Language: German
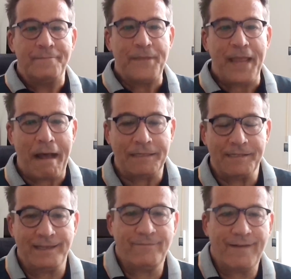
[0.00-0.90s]
Ja,
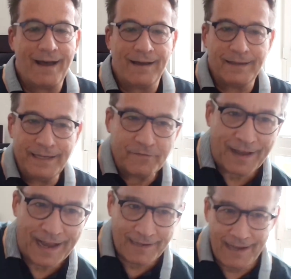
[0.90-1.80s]
also ich war in
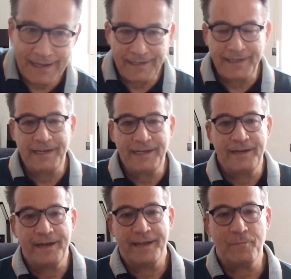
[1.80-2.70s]
Frankreich
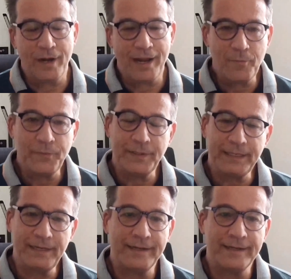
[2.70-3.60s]
in, im Urlaub
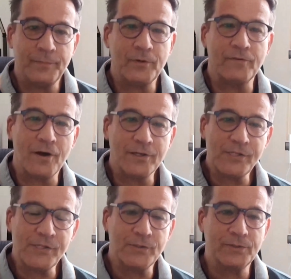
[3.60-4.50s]
in der
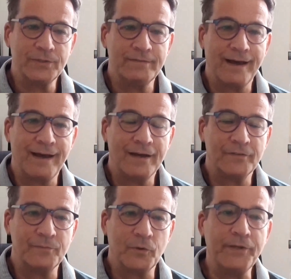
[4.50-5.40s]
Provence und war
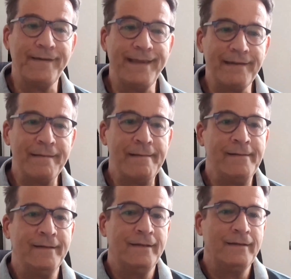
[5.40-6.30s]
auf dem Rückweg
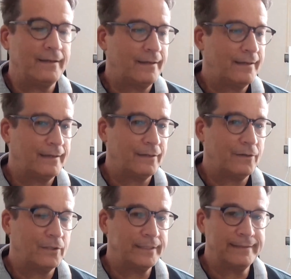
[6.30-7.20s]
äh,
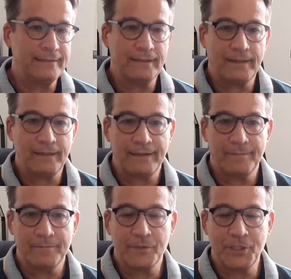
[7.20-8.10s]
und
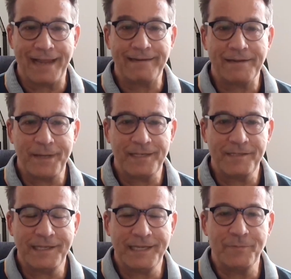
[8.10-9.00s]
ähm,
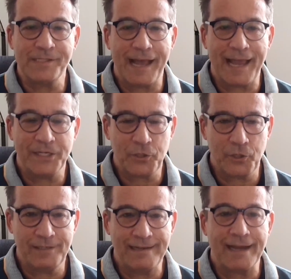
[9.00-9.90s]
standardmäßig gibt es da eine
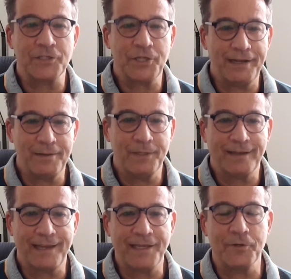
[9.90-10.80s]
schöne Tankstelle
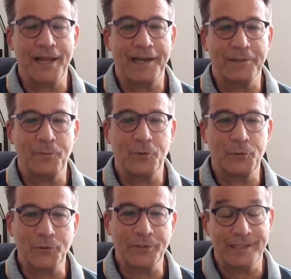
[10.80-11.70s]
mit regionalen
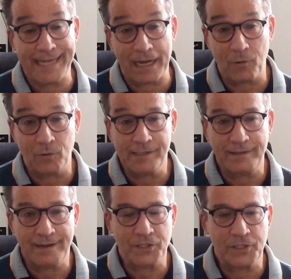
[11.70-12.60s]
Produkten, sehr große
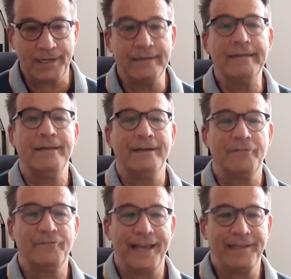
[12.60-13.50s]
Tankstelle,
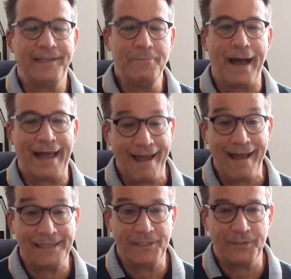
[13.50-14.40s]
auf der ich immer
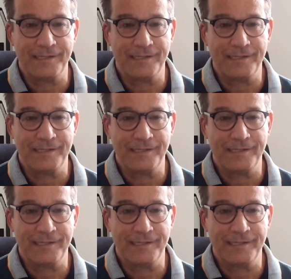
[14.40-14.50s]
anhalte.